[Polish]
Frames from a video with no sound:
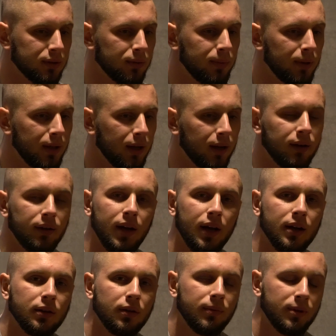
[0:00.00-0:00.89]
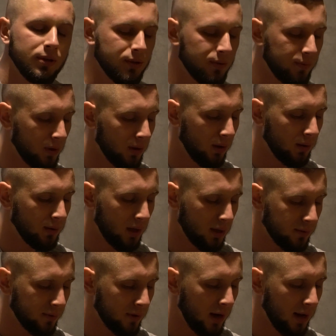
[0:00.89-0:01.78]
sobie tego, jak to będzie
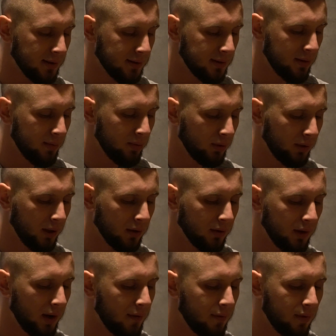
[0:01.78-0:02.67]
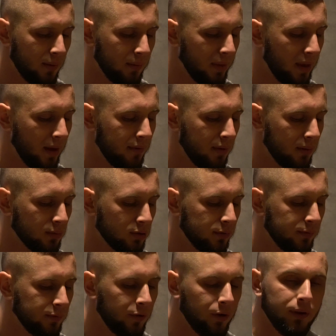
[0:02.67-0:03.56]
wyglądać w klatce, bo tego nie wiem. Nie wiem,
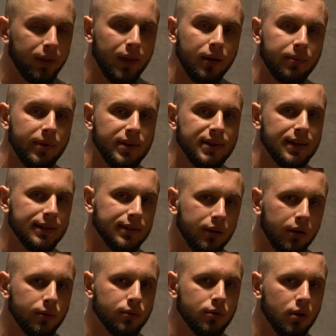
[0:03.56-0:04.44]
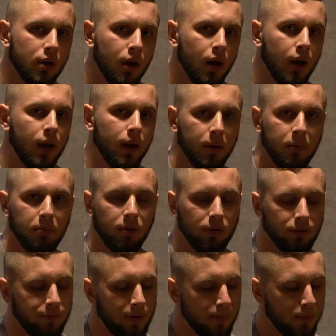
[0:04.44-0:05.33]
czym Wojtek mnie zaskoczy,
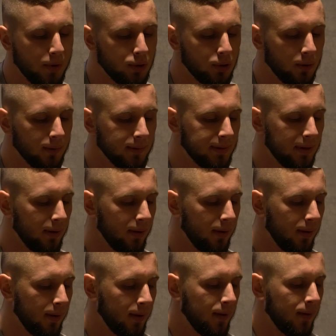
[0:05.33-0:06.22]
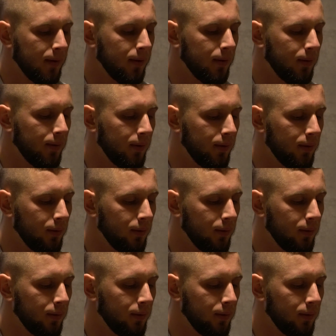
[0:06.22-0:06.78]
bo dwa miesiące yy,